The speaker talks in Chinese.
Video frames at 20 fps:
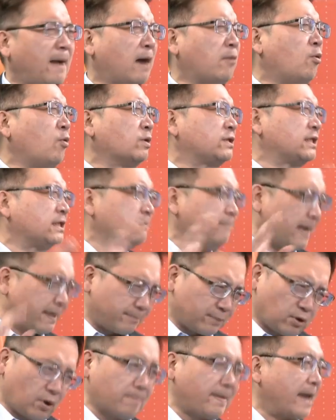嘛，我是没那
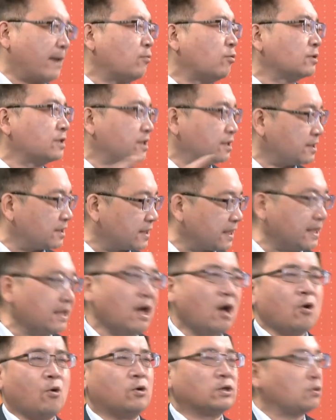么多美国时间，
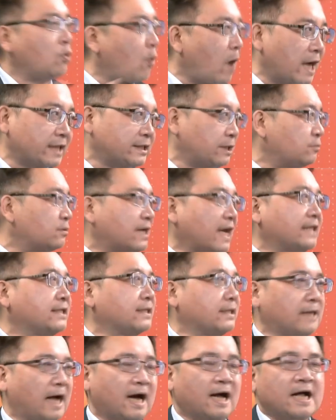或者花钱去看
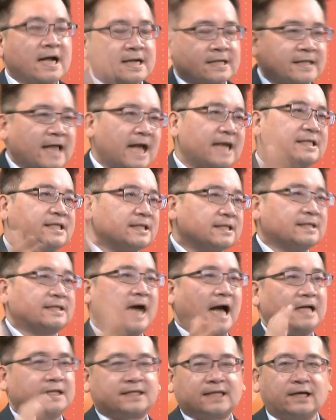这个。但是
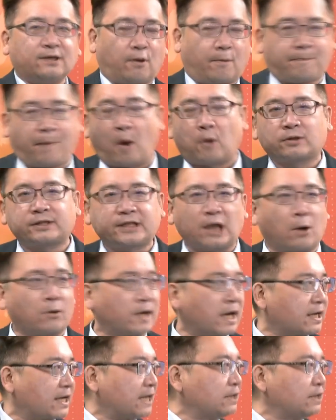感谢有彭孝哥